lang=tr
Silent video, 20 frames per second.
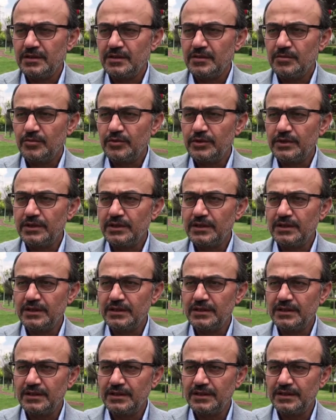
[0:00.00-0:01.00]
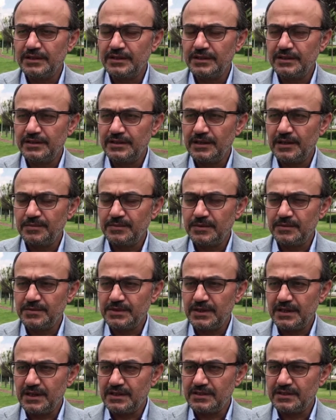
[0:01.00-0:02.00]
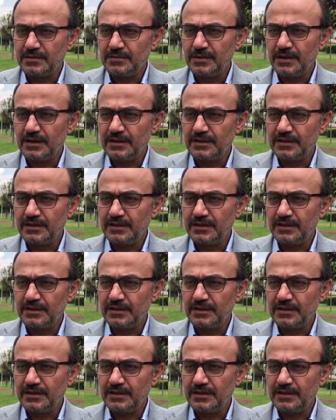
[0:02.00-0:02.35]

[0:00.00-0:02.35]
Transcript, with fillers: Bu yıl e, yaptığımız araştırmalar